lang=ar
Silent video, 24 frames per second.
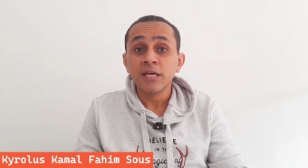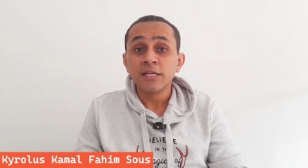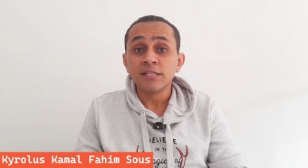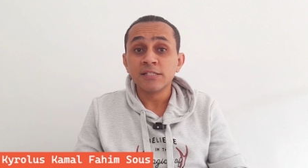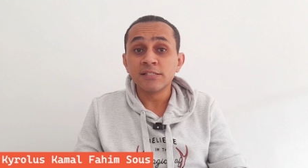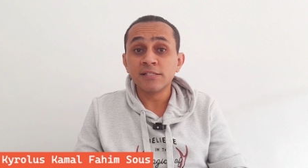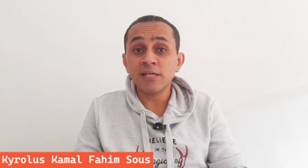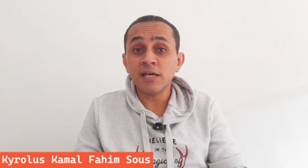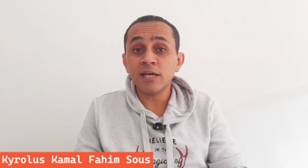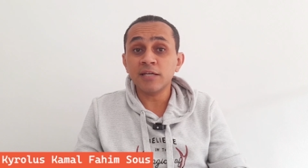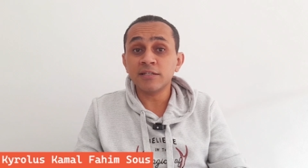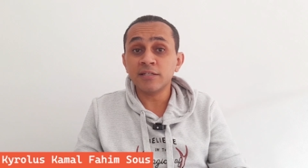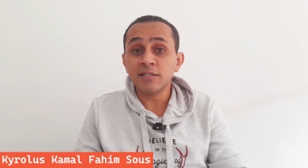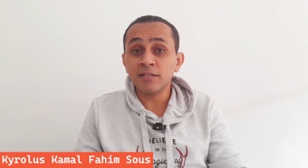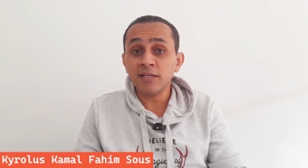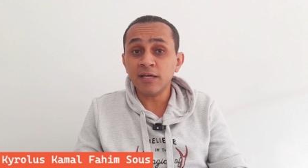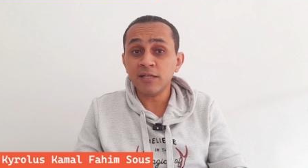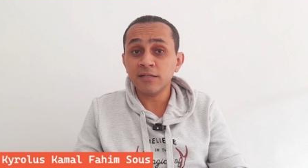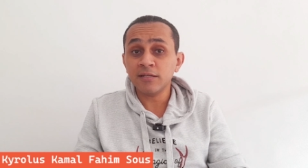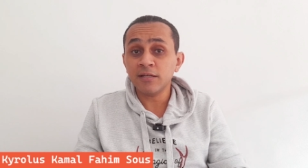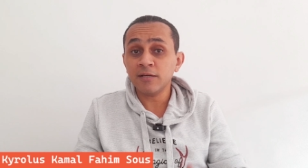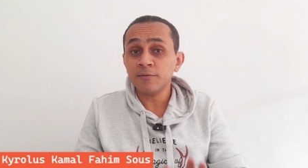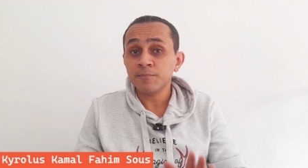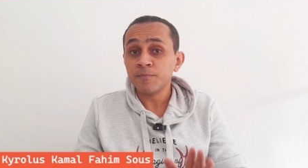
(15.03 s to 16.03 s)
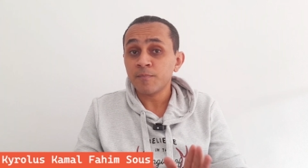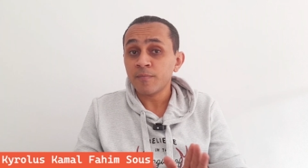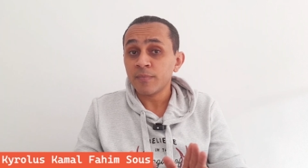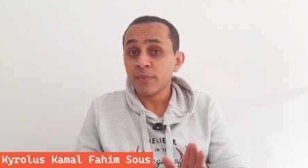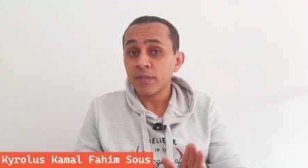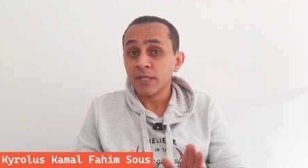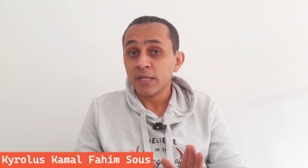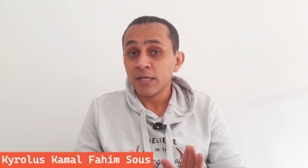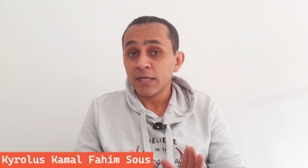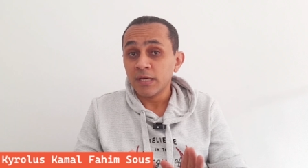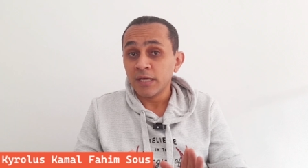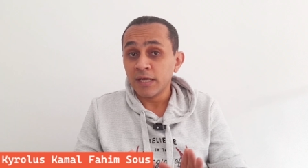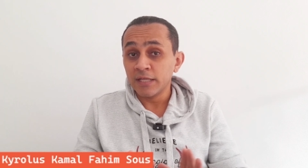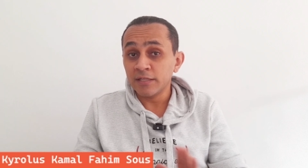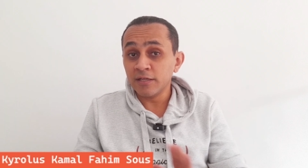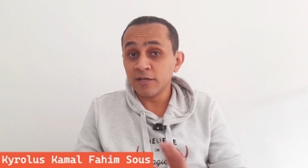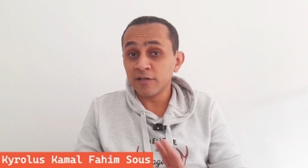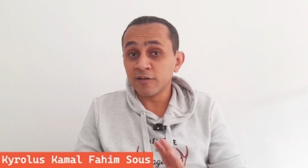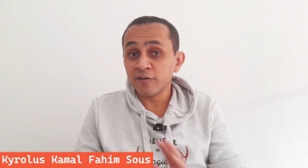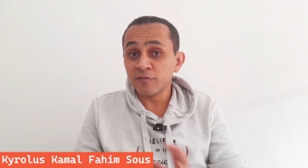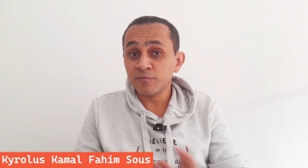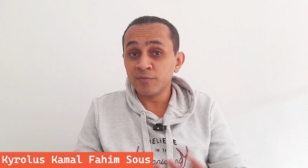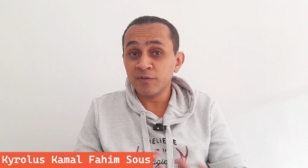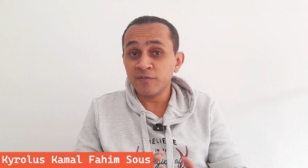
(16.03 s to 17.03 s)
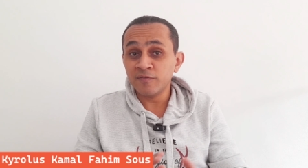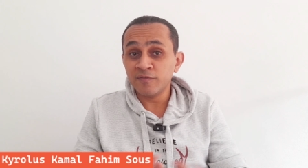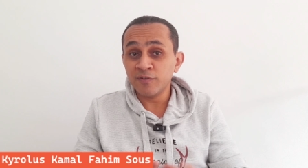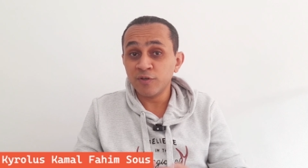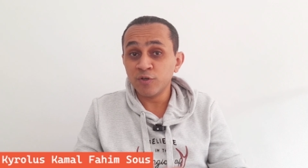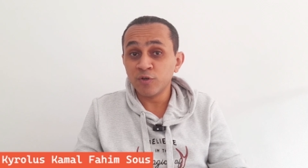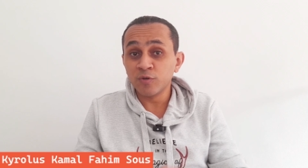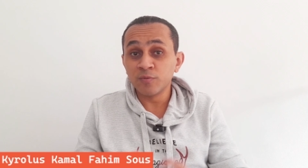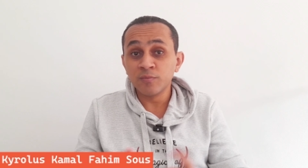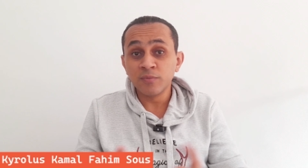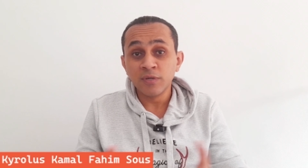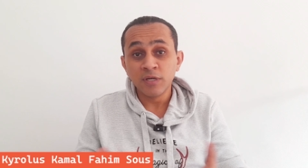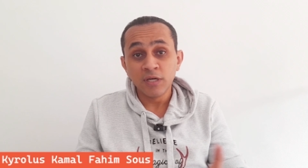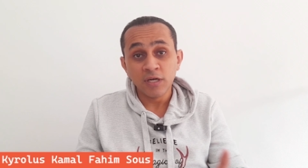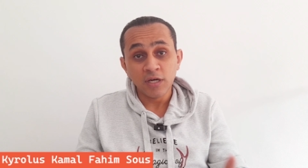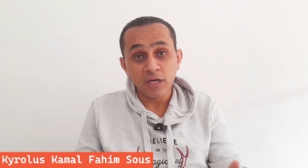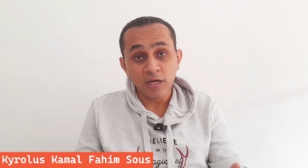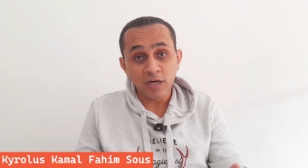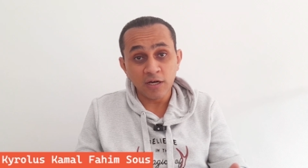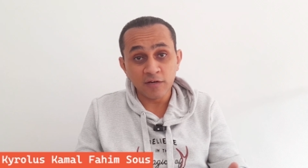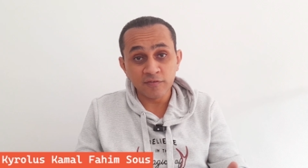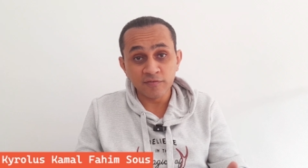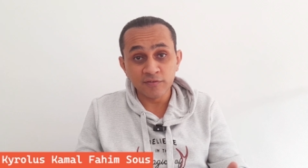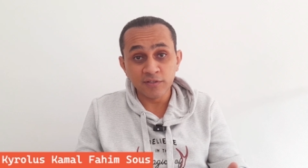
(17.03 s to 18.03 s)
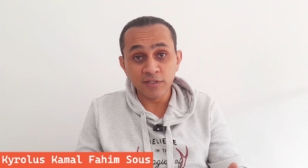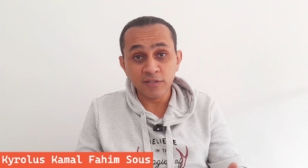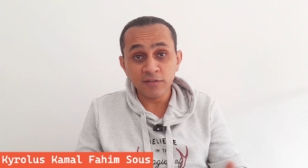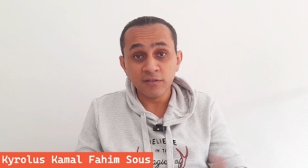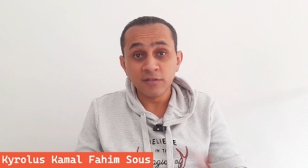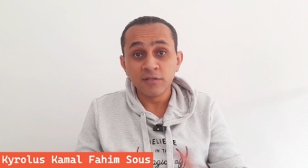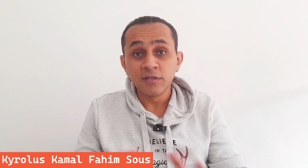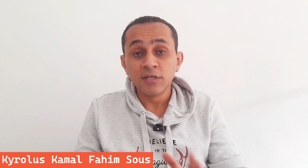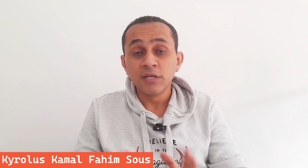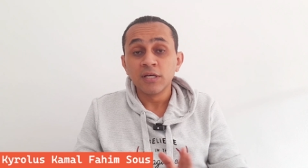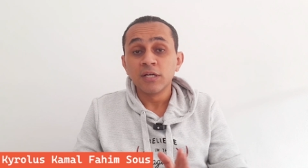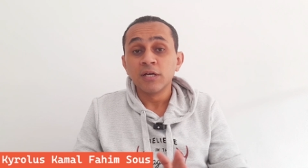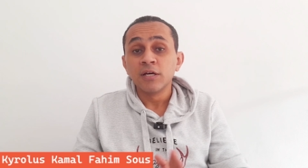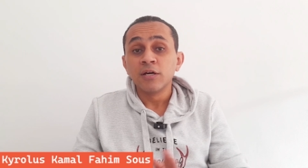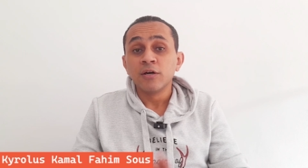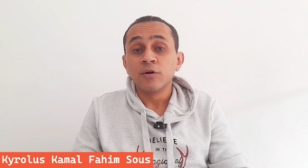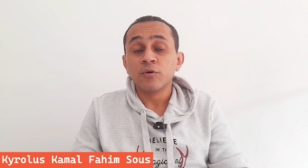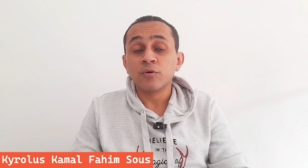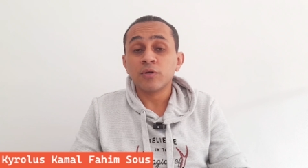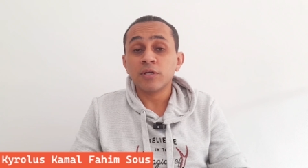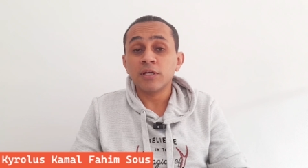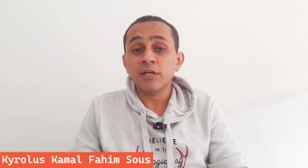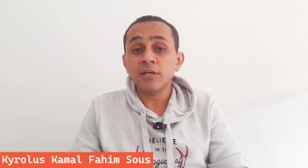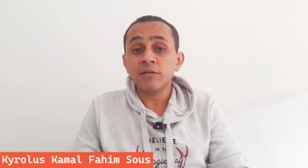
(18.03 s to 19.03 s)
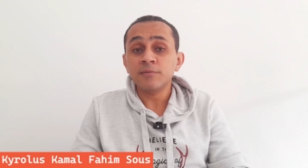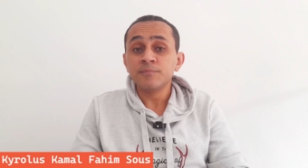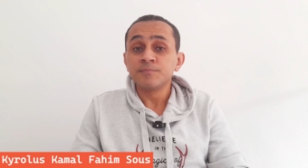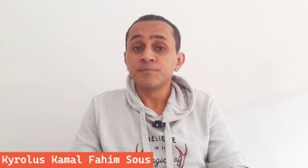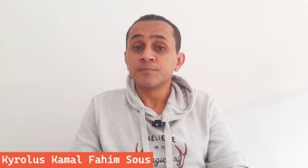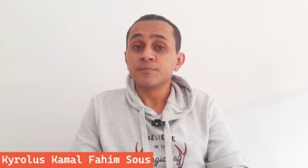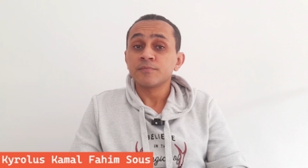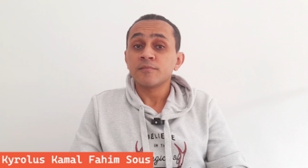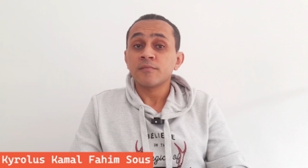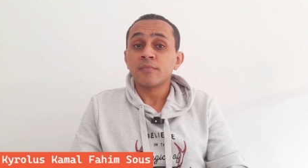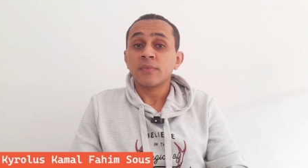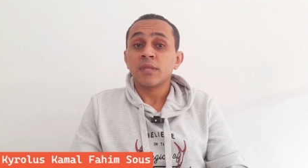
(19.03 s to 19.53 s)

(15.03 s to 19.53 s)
زائد ان احنا هنعرف مين فيهم افضل اوكي